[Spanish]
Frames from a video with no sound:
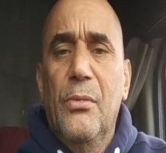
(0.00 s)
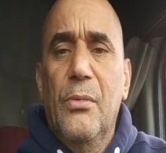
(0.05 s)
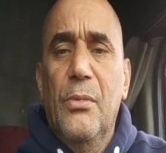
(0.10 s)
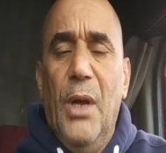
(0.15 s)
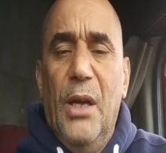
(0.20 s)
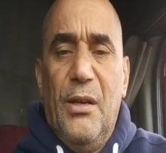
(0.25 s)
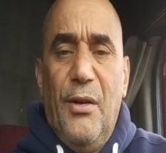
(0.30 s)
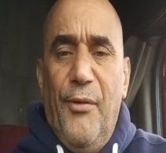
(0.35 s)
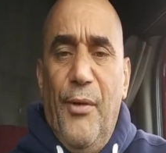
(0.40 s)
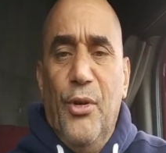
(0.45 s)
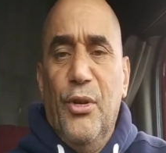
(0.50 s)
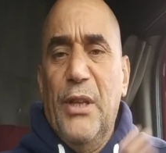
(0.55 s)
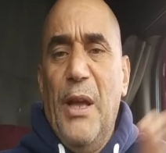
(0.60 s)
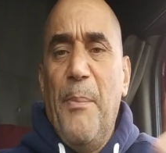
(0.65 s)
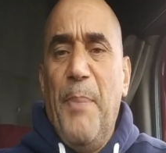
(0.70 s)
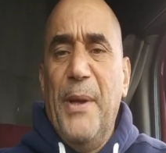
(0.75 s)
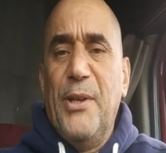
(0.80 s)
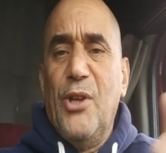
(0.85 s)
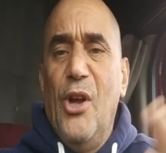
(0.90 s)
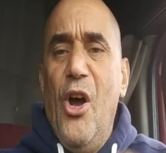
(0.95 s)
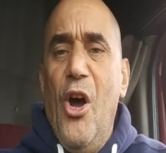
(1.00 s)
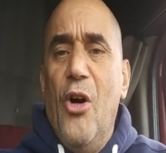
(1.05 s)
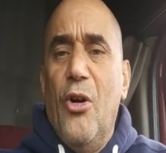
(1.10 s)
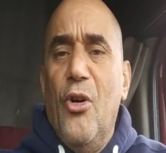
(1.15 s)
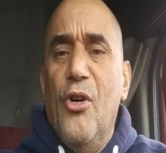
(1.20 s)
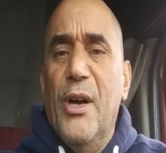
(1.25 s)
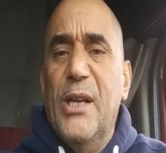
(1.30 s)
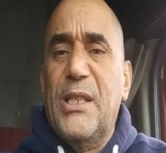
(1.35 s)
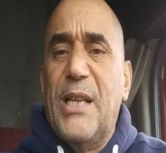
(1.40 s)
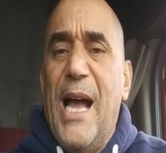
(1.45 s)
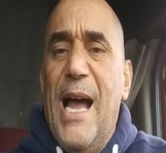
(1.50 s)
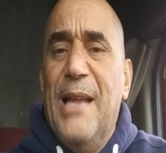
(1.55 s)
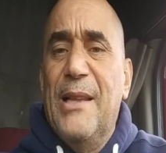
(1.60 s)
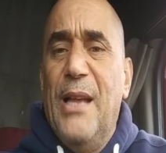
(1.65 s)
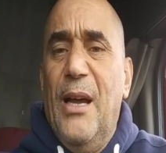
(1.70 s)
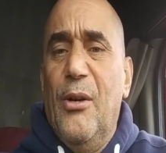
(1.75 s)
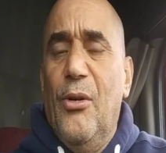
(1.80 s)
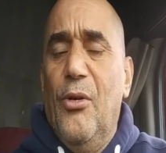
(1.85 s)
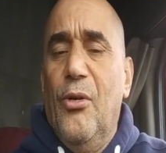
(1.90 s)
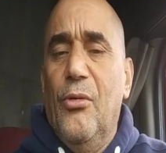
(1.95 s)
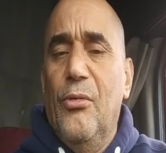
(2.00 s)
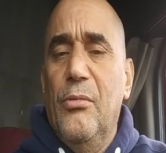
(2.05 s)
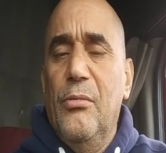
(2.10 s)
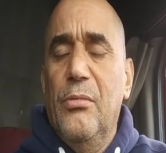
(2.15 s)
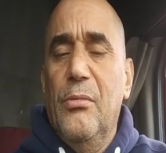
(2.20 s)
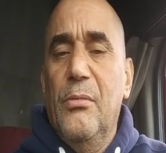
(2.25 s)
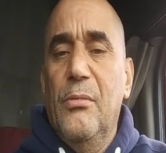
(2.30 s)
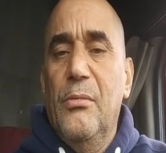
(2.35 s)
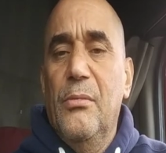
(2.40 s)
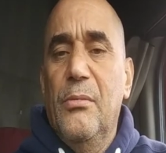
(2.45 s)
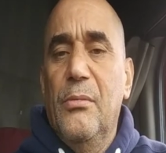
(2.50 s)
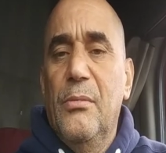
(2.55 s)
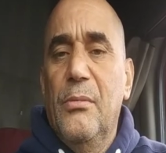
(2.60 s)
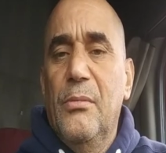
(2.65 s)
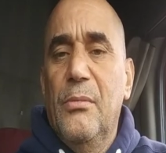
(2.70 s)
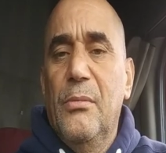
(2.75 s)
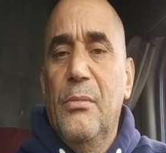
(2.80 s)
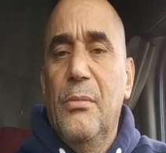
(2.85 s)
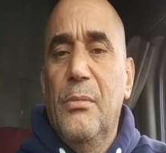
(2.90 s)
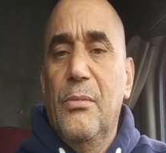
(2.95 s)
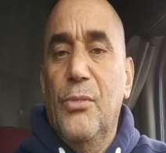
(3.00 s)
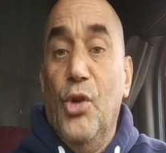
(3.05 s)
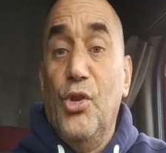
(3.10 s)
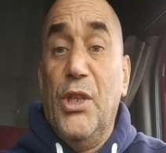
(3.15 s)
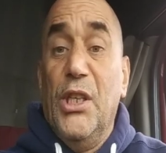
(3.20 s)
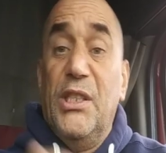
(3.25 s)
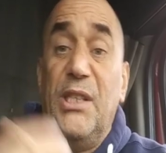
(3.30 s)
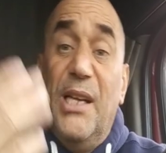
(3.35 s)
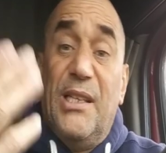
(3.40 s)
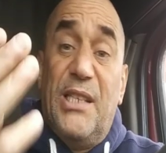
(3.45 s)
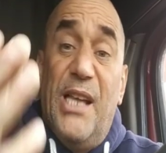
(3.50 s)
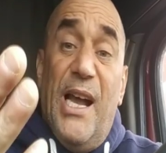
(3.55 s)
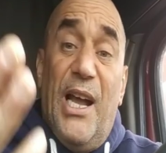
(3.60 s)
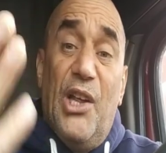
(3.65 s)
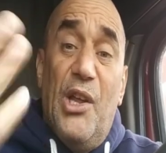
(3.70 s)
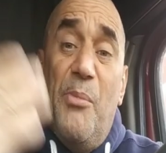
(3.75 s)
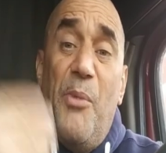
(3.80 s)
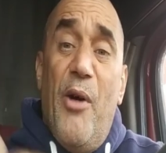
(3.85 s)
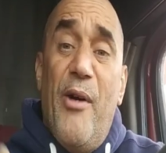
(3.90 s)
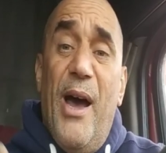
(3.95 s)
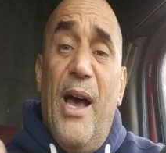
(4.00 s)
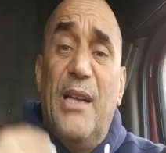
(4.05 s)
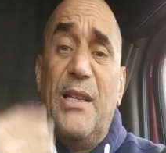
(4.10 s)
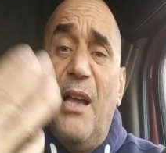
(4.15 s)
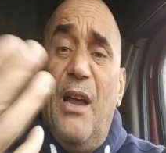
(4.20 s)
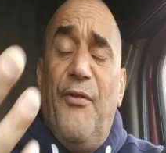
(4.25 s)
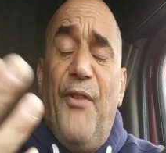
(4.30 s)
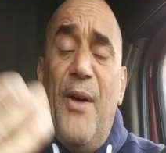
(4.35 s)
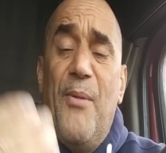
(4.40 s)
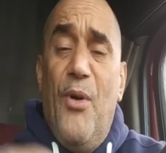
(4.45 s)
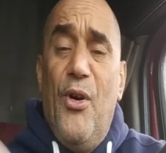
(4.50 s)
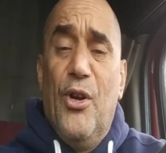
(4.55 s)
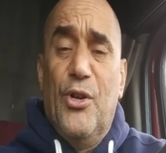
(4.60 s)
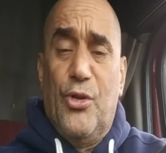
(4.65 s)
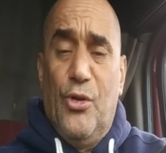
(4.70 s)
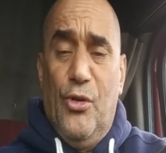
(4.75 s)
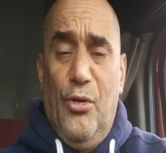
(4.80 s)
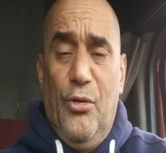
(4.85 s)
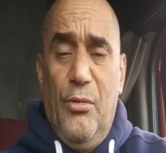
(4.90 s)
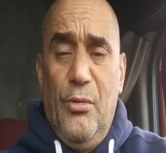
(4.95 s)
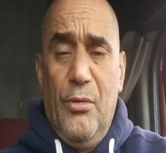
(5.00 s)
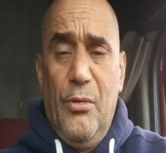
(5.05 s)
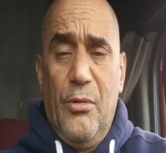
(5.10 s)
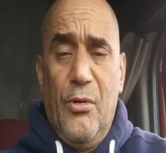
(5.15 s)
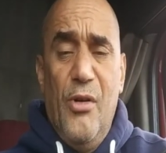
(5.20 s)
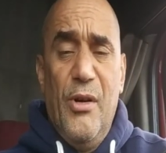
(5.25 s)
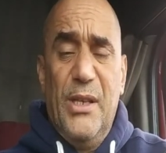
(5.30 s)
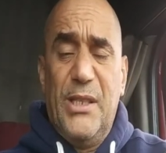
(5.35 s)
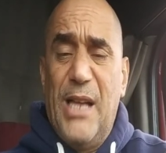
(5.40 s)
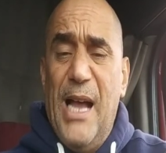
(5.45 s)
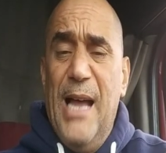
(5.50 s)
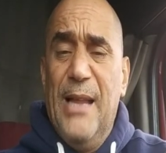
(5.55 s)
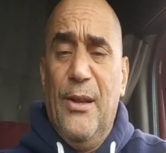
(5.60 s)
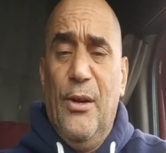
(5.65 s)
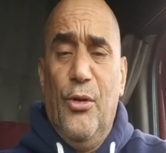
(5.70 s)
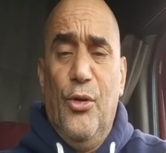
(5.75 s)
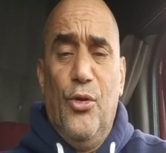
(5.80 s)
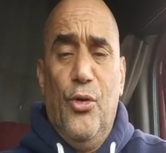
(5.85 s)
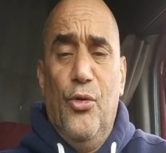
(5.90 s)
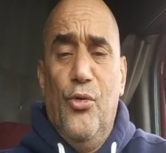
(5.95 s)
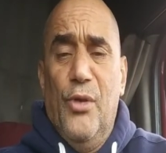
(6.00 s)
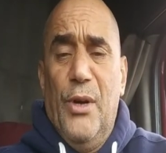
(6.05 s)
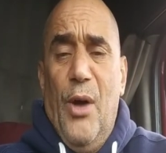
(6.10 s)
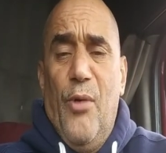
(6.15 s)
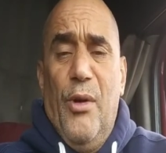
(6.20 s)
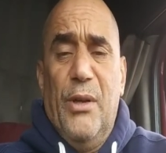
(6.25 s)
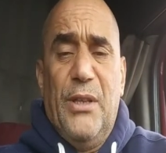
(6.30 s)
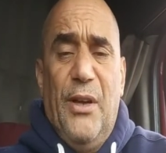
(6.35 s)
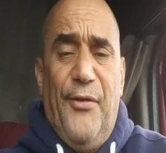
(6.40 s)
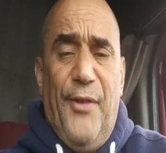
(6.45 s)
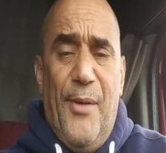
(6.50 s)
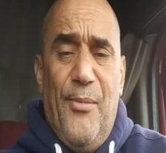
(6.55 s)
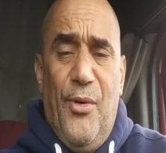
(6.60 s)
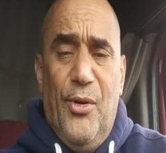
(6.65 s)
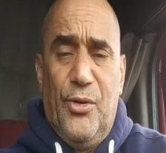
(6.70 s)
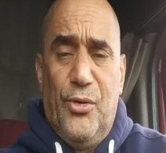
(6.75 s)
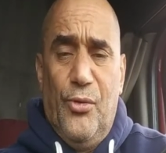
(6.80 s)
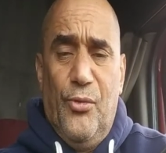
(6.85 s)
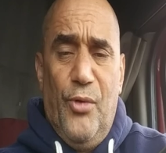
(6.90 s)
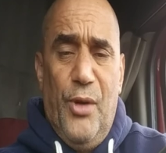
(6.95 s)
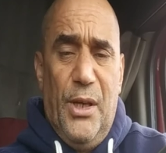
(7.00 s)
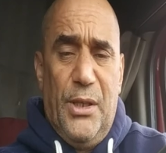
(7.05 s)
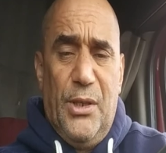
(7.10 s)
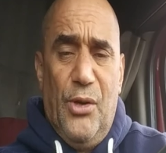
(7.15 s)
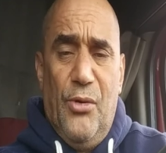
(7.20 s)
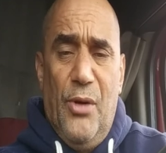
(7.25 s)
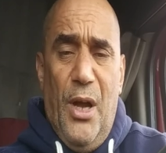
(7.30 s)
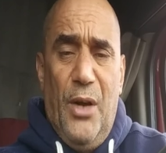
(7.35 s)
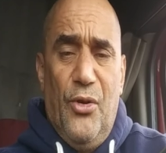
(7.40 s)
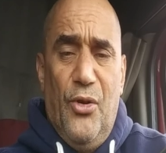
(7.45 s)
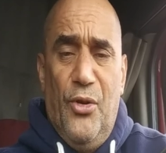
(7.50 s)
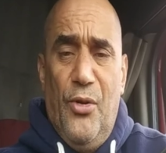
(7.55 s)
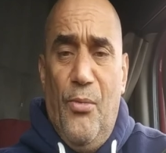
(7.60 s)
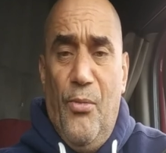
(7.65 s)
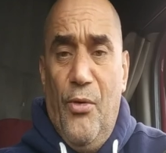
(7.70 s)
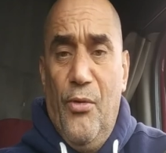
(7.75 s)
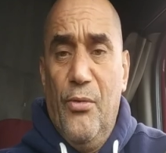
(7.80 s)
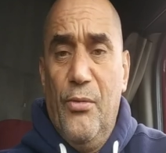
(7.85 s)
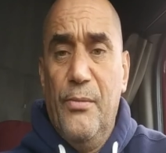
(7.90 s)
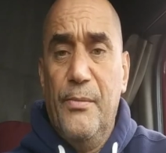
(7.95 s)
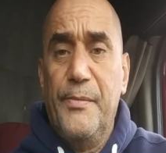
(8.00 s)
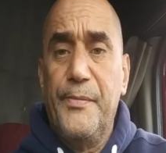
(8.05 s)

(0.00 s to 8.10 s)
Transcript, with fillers: Así fue que usted empezó, con escándalo. Entonces, si hacía que yo me voy a hacer famoso, con escándalo, yo nunca voy a ser famoso, voy a ser un anónimo.